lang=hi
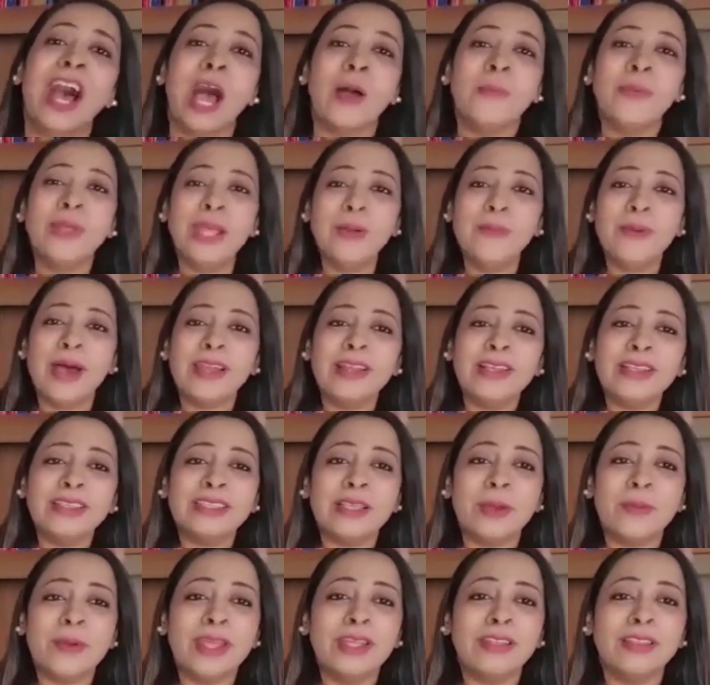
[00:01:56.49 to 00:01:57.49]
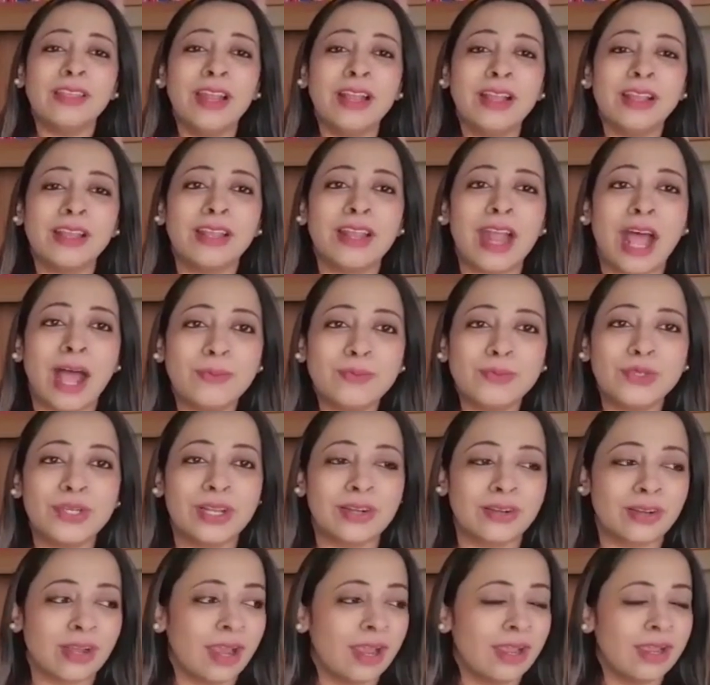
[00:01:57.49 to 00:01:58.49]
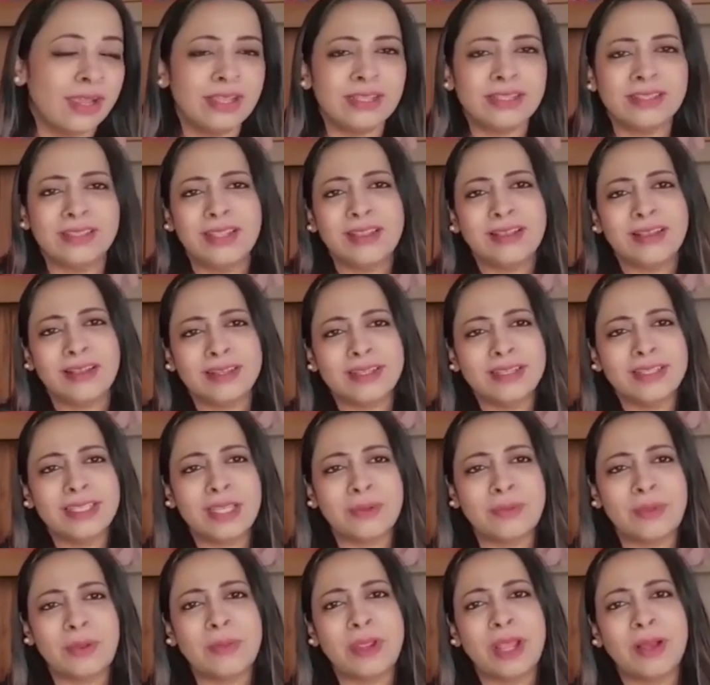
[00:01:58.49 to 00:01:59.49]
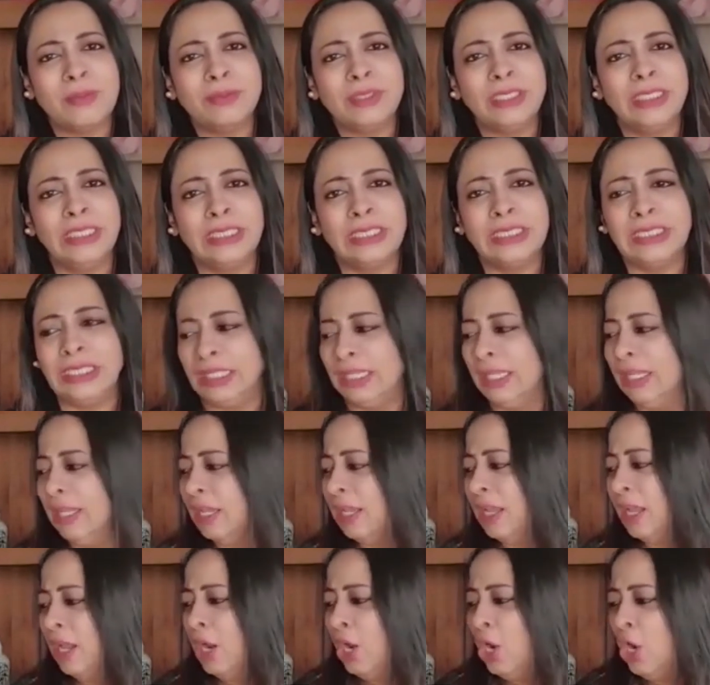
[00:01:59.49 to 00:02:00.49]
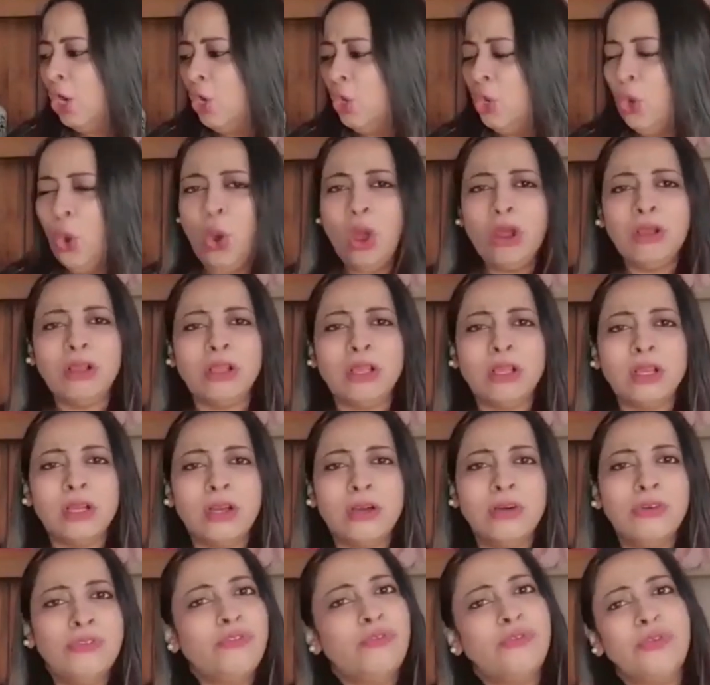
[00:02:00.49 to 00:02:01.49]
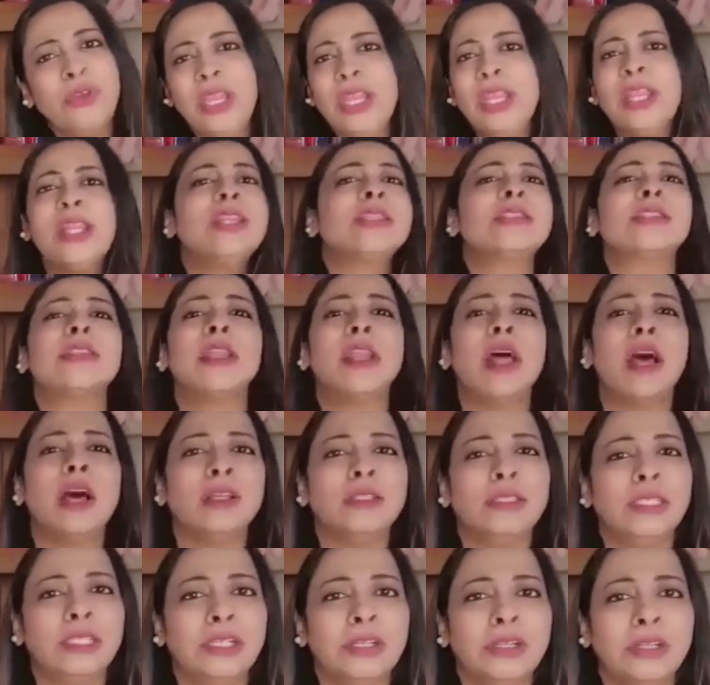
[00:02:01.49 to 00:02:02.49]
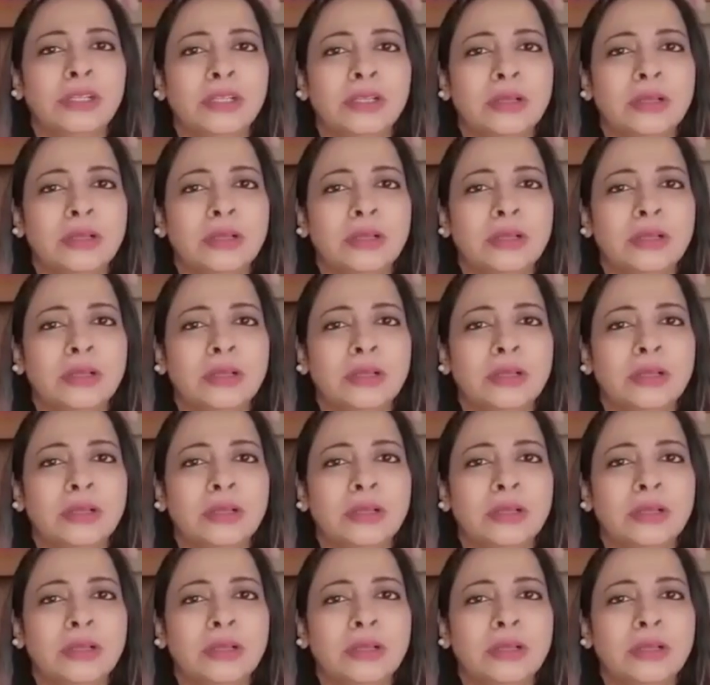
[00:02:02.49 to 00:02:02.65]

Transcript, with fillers: अभी हमारा समय इतना खराब चल रहा है इतने कठिन समय में हम देखते हैं लोग फ्री की सलाह दे रहे हैं